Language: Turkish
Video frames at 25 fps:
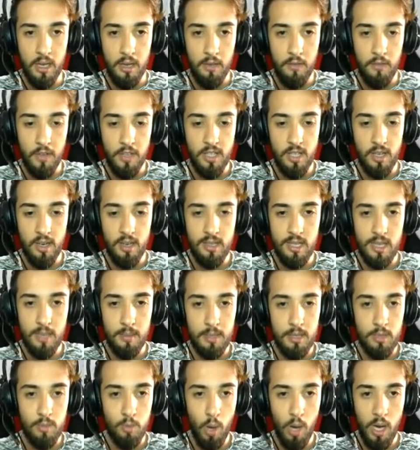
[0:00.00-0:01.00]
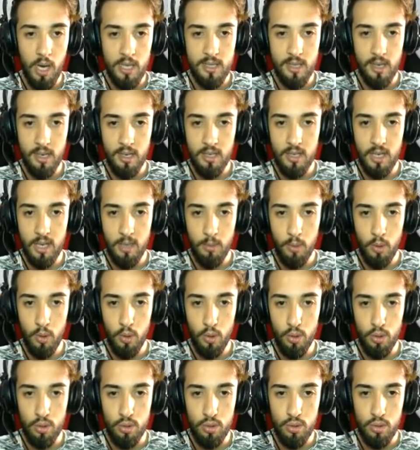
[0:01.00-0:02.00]
Ve sanırsam biz bu ağaçları
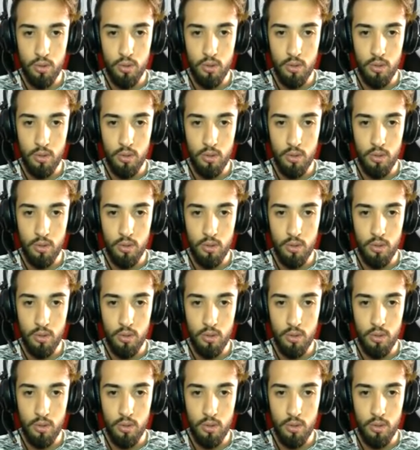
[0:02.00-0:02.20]
kırabiliyoruz